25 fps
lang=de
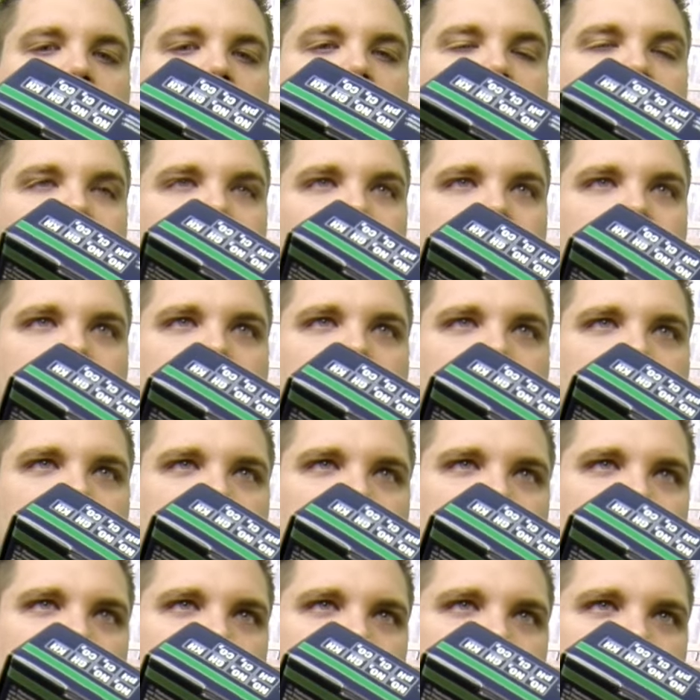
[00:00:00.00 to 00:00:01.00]
Nitrit,
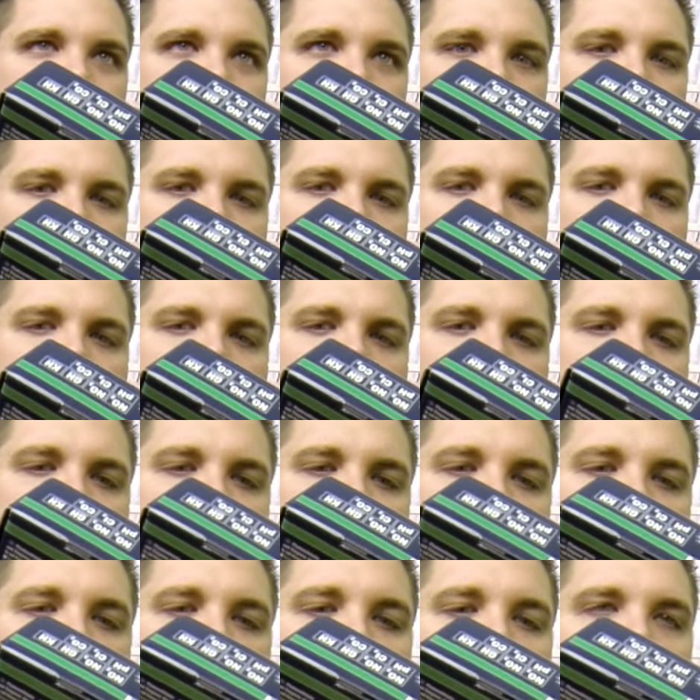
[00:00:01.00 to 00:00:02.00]
Nitrat, die GH,
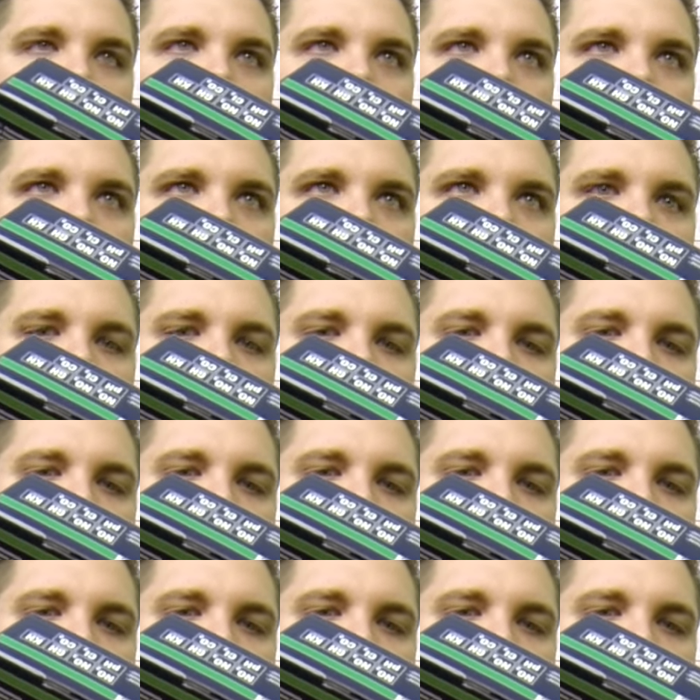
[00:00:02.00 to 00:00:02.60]
die KH,